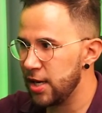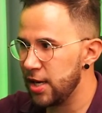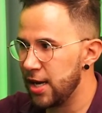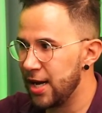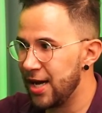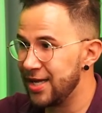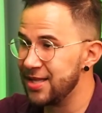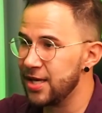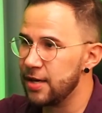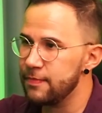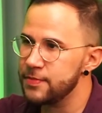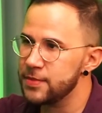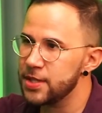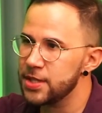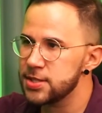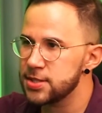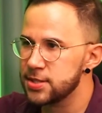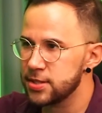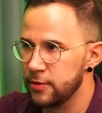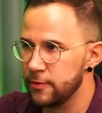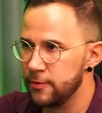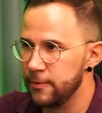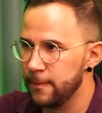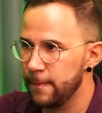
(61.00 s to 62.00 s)

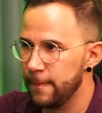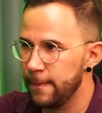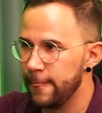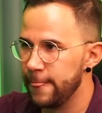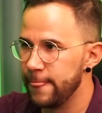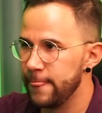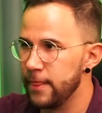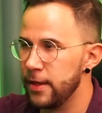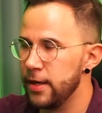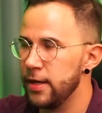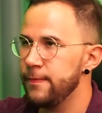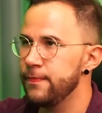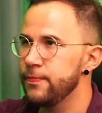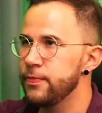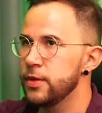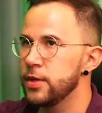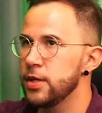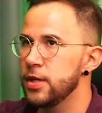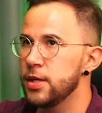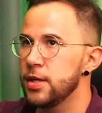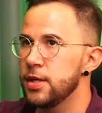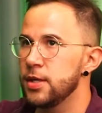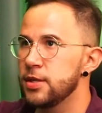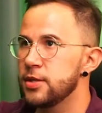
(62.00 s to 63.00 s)
adaptação, né?
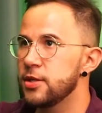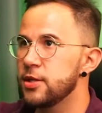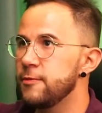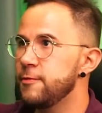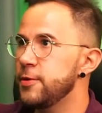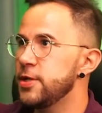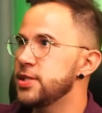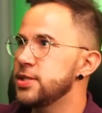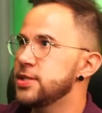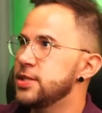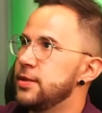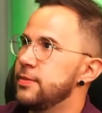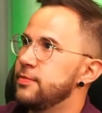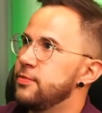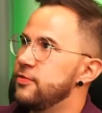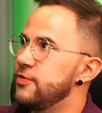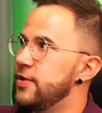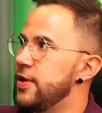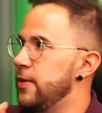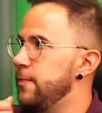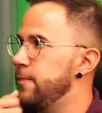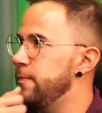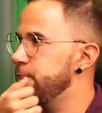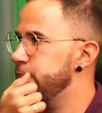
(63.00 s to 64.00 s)
Então, por exemplo,
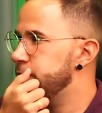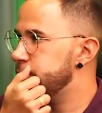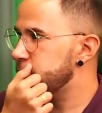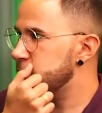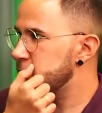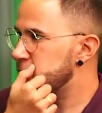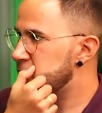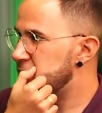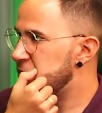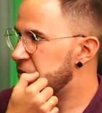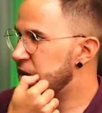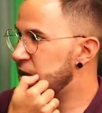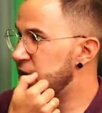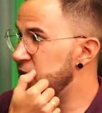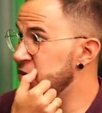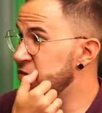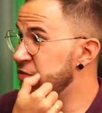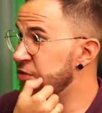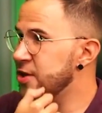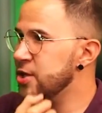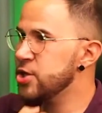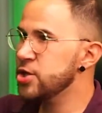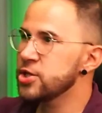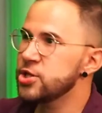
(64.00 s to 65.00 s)
vai
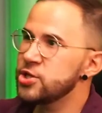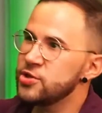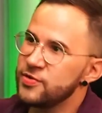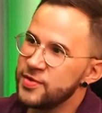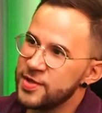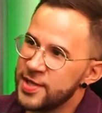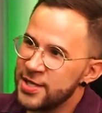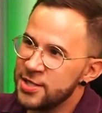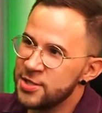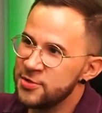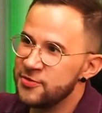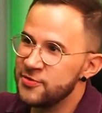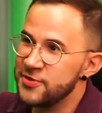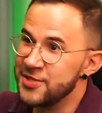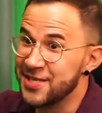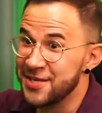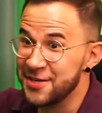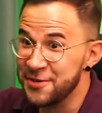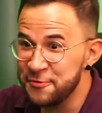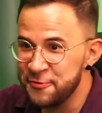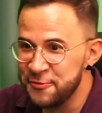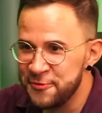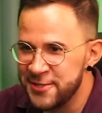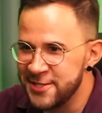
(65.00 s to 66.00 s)
referente à atividade
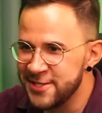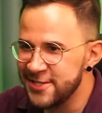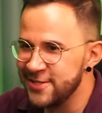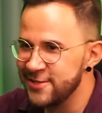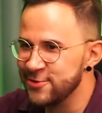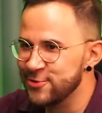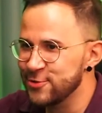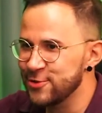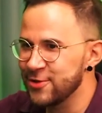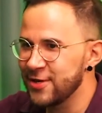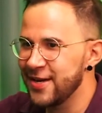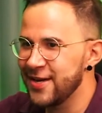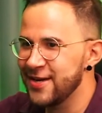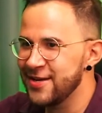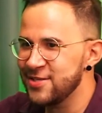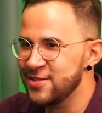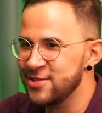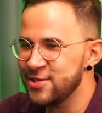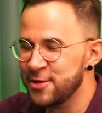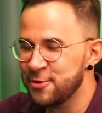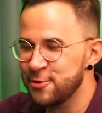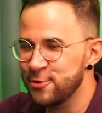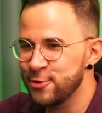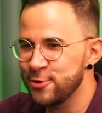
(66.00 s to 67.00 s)
física. Eu fiz isso, né?
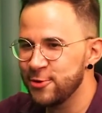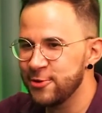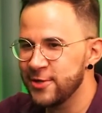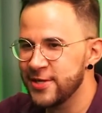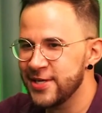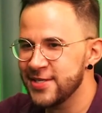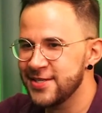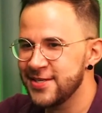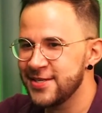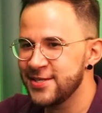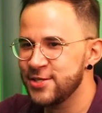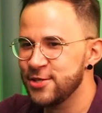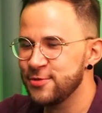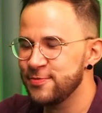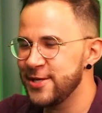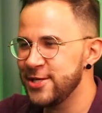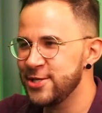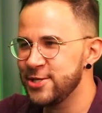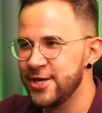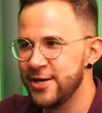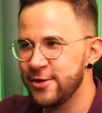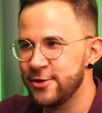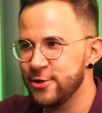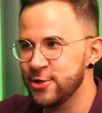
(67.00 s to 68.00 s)
Chegou
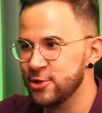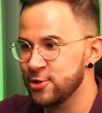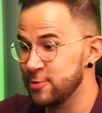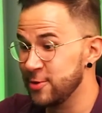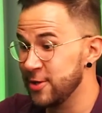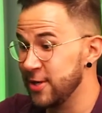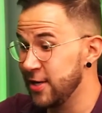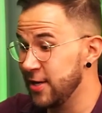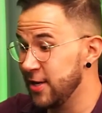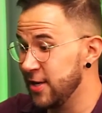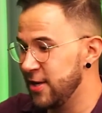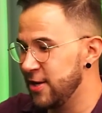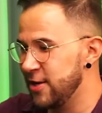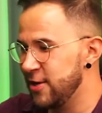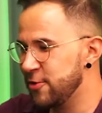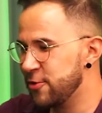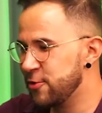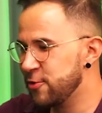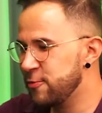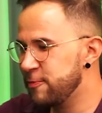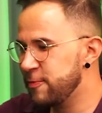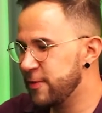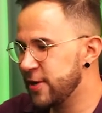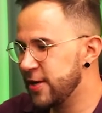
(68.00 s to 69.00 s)
recentemente, é ótimo. Eu
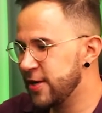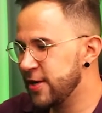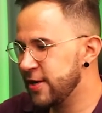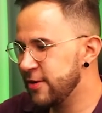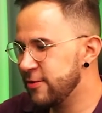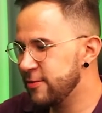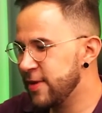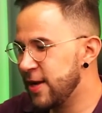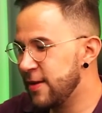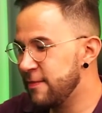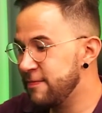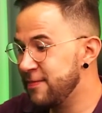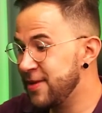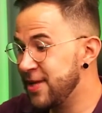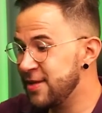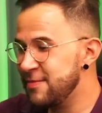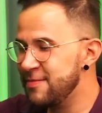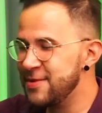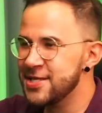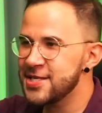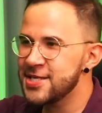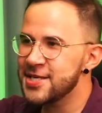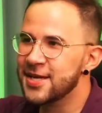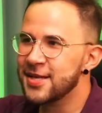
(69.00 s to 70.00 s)
comprei uma mini
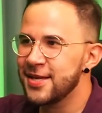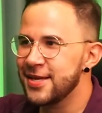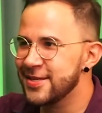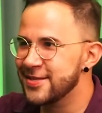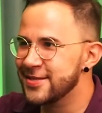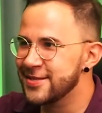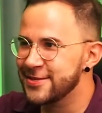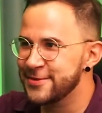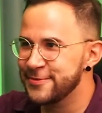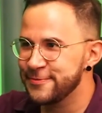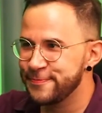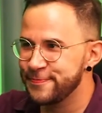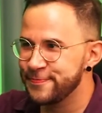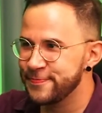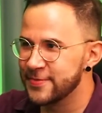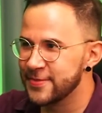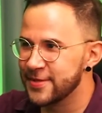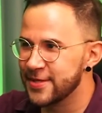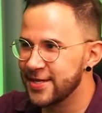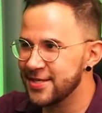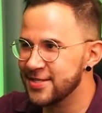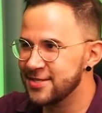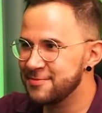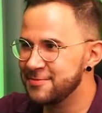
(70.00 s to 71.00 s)
bicicleta,
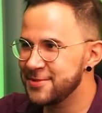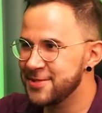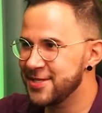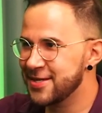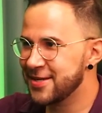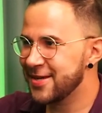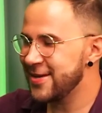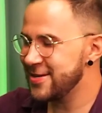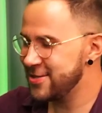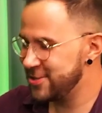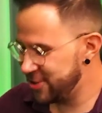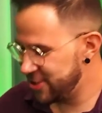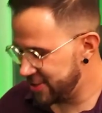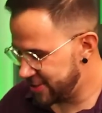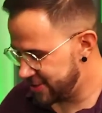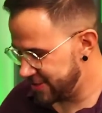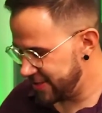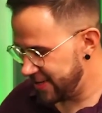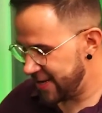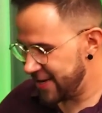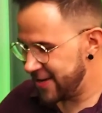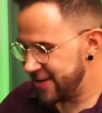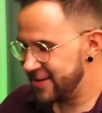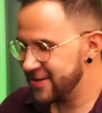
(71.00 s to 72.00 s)
ah, bicicletinha é?
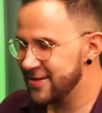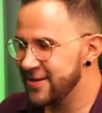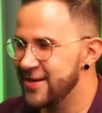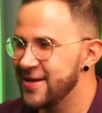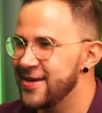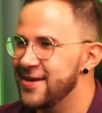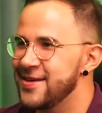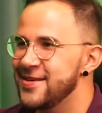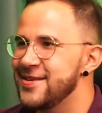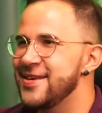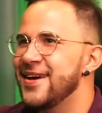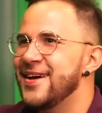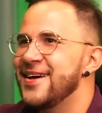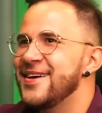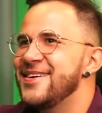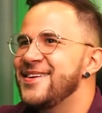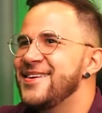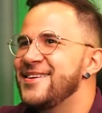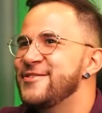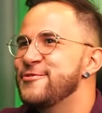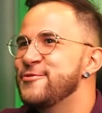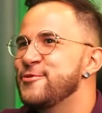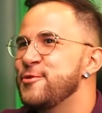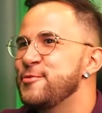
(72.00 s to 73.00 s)
assim, é. E
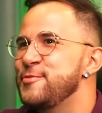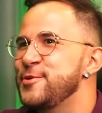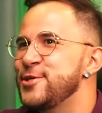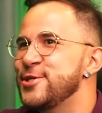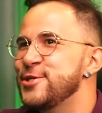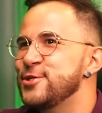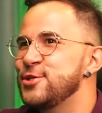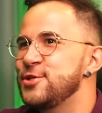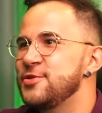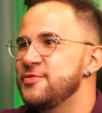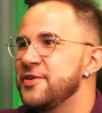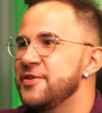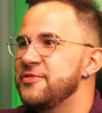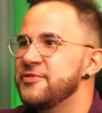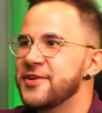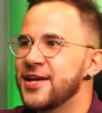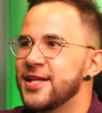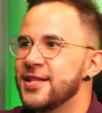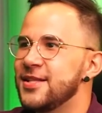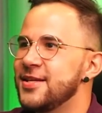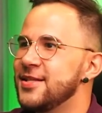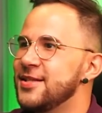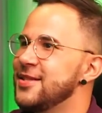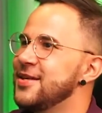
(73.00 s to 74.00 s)
aí o objetivo é ficar
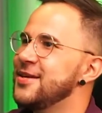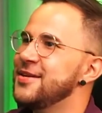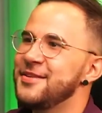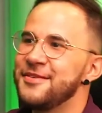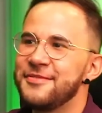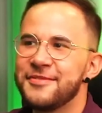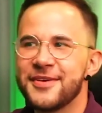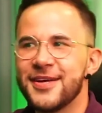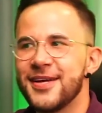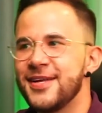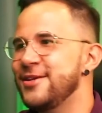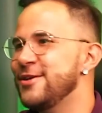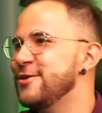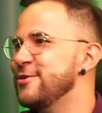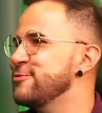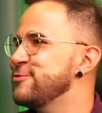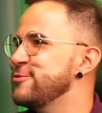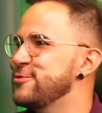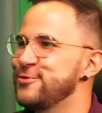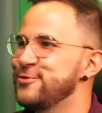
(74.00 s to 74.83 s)
atendendo e ficar ali, ó,